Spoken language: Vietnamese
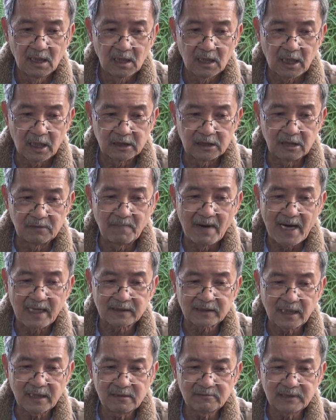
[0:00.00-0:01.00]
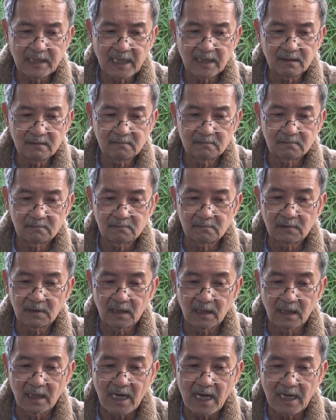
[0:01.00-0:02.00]
là vì bà Thái Anh Văn
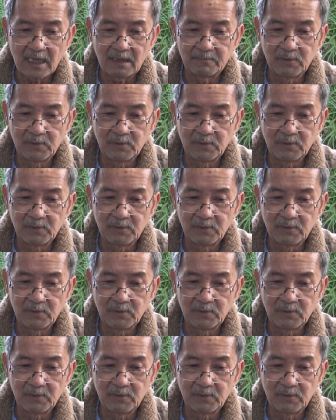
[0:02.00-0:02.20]
đã